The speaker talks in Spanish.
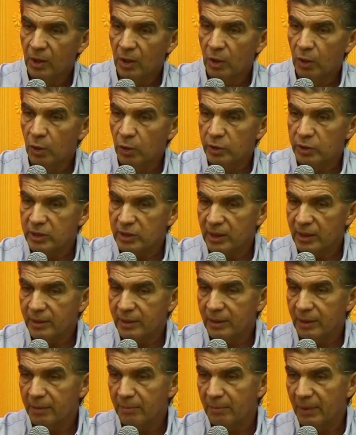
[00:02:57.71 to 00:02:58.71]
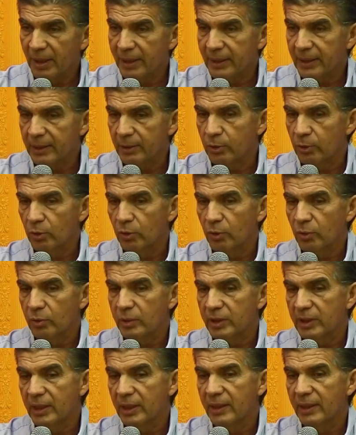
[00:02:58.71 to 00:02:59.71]
lo sienten más que todo
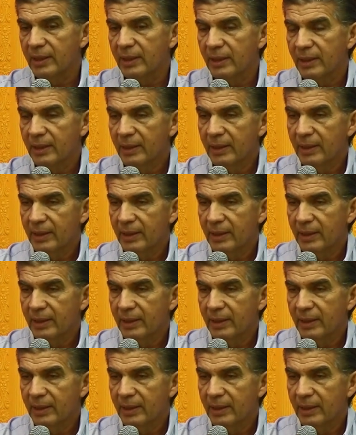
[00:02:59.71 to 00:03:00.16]
quienes